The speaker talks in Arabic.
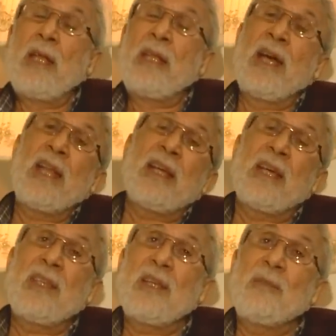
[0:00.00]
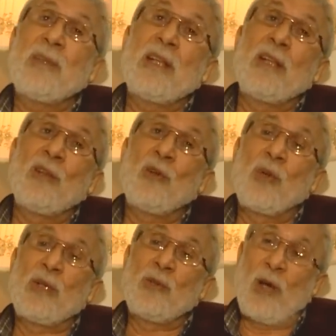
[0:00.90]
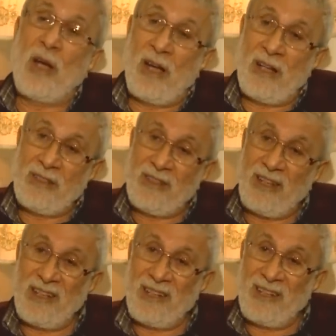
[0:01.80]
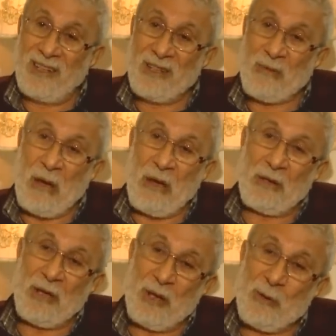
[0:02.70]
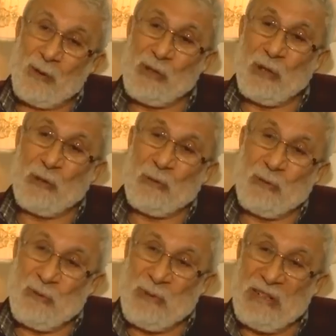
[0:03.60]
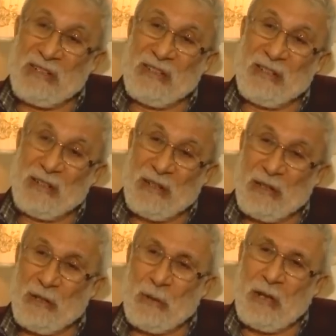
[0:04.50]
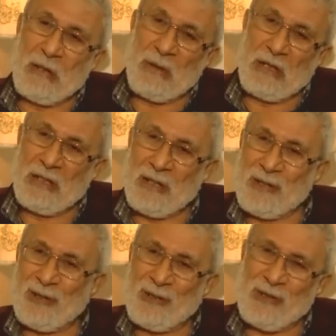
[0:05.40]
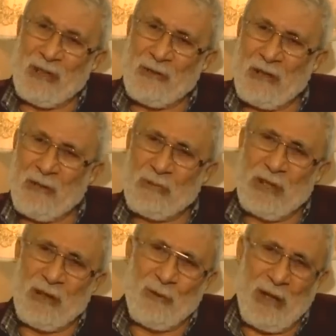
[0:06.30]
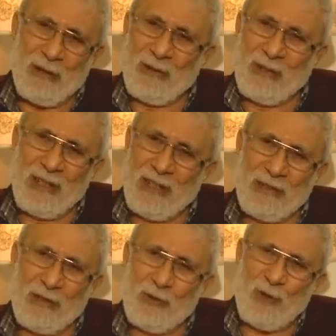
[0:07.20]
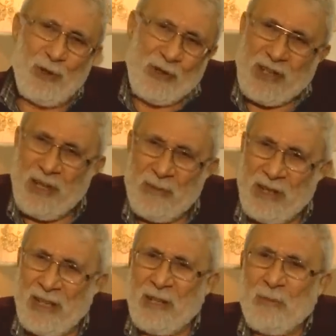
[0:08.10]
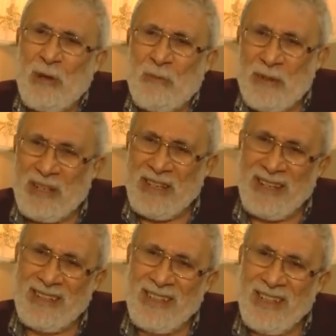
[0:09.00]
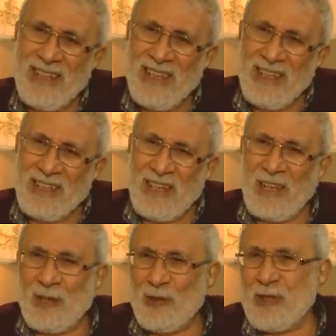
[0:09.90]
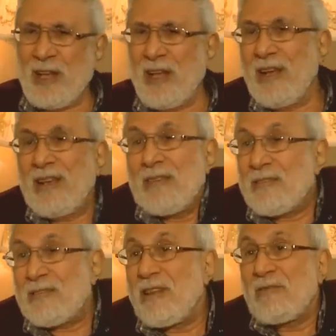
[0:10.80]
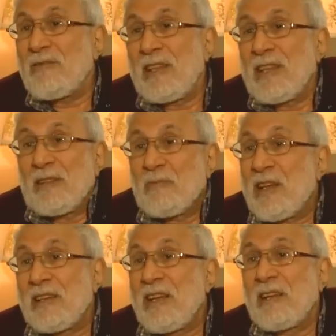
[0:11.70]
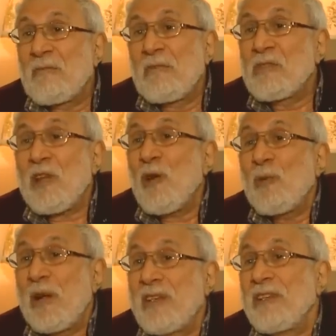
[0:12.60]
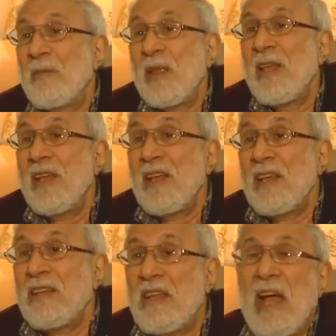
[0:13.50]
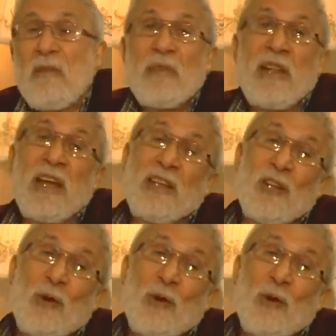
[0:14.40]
لذلك كثير من الاخوه الدعاة يعني الكبار كانوا يستغربون من عندي لانه انا ما درست اقتصاد وكان الواحد يقول لي انت شلون الاسلامي هذا عمار يعني يعني اقتصاد اقتصادنا يعني ما يعني صعب ان نعم الى انه